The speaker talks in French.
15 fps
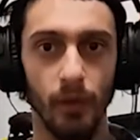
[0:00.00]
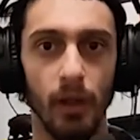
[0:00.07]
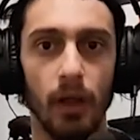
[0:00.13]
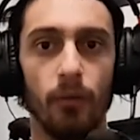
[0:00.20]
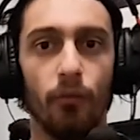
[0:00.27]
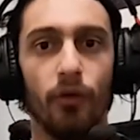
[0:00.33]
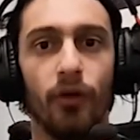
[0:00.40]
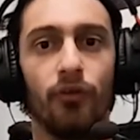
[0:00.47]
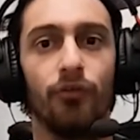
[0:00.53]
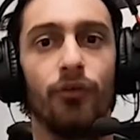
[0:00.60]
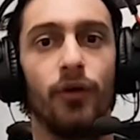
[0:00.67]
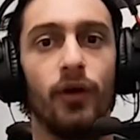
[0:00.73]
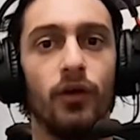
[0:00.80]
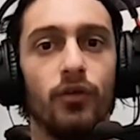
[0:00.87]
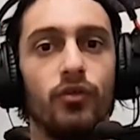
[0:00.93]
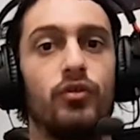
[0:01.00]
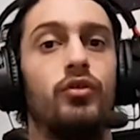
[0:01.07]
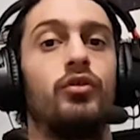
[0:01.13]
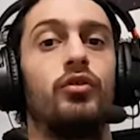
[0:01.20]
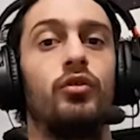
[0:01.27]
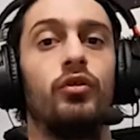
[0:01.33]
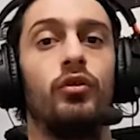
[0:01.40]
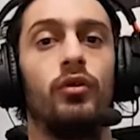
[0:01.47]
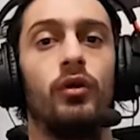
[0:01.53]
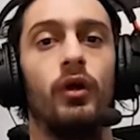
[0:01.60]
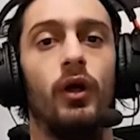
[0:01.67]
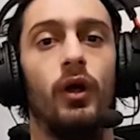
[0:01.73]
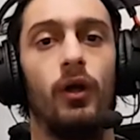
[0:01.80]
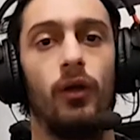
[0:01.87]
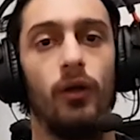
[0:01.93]
à mon entourage, tout ça,
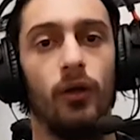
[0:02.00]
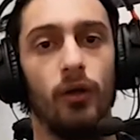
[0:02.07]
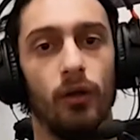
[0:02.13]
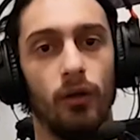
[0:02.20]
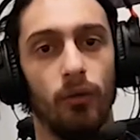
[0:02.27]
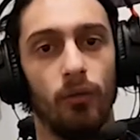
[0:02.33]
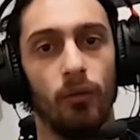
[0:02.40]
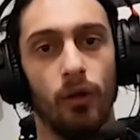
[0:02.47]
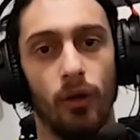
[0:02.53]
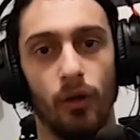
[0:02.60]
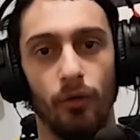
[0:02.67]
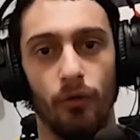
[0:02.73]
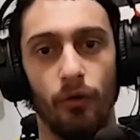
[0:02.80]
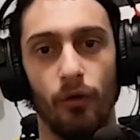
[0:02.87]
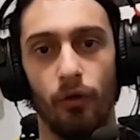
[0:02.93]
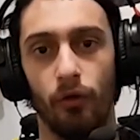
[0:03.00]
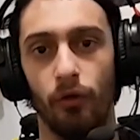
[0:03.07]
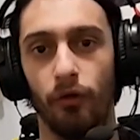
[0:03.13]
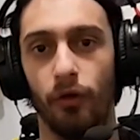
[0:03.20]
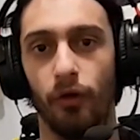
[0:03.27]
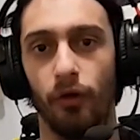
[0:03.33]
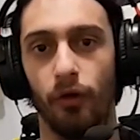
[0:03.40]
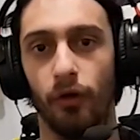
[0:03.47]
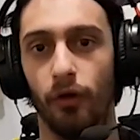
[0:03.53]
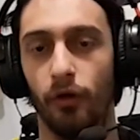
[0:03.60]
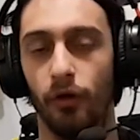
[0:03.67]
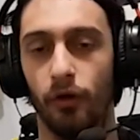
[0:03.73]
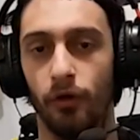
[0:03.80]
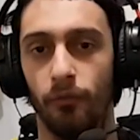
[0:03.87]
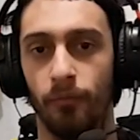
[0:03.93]
dont
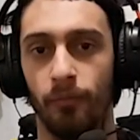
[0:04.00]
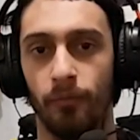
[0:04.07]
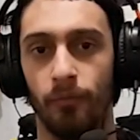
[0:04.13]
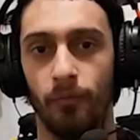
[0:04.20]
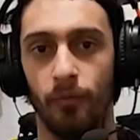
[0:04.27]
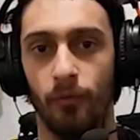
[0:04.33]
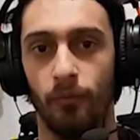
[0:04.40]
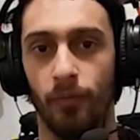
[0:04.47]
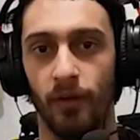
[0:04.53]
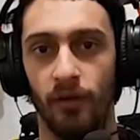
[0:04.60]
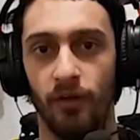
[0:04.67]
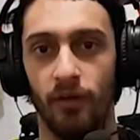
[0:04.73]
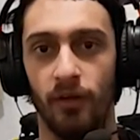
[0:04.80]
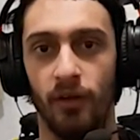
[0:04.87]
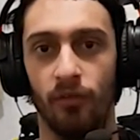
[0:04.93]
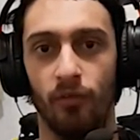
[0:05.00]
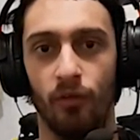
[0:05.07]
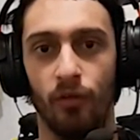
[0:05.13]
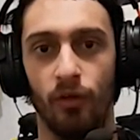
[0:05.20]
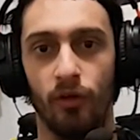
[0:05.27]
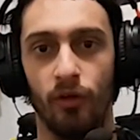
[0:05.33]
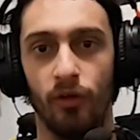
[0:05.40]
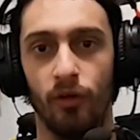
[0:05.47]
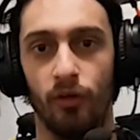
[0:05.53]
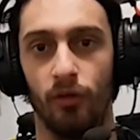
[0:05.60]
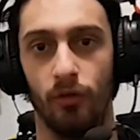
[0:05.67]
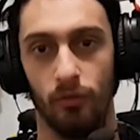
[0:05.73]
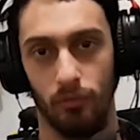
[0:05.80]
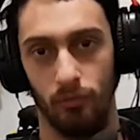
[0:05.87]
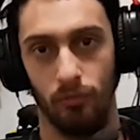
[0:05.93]
euh, une, personne qui avait
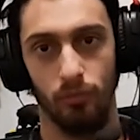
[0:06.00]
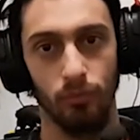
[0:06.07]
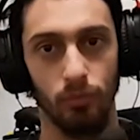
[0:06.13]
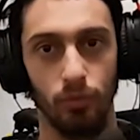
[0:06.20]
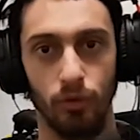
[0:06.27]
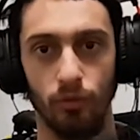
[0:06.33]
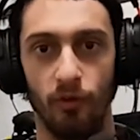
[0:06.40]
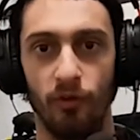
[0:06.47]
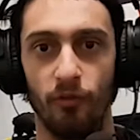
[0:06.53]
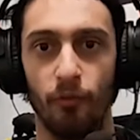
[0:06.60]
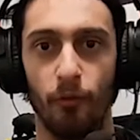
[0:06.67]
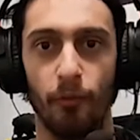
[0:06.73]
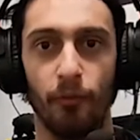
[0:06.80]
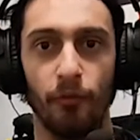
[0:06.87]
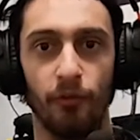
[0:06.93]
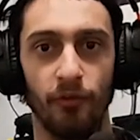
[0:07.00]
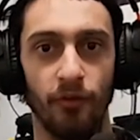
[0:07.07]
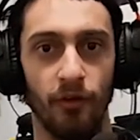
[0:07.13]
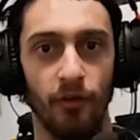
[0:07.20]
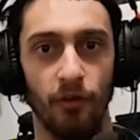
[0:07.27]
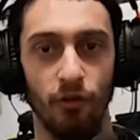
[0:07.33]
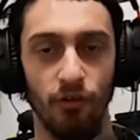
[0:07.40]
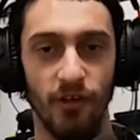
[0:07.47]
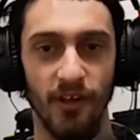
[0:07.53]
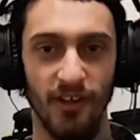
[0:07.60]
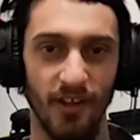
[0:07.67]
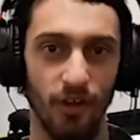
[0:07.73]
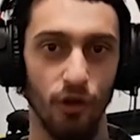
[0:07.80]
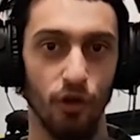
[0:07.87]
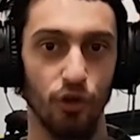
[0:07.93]
qui m'avait proposé une
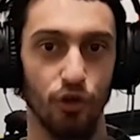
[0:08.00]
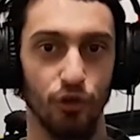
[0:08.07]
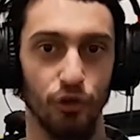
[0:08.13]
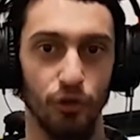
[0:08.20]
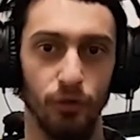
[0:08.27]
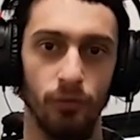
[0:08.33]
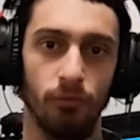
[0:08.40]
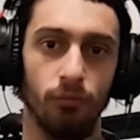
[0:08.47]
idée de jeu.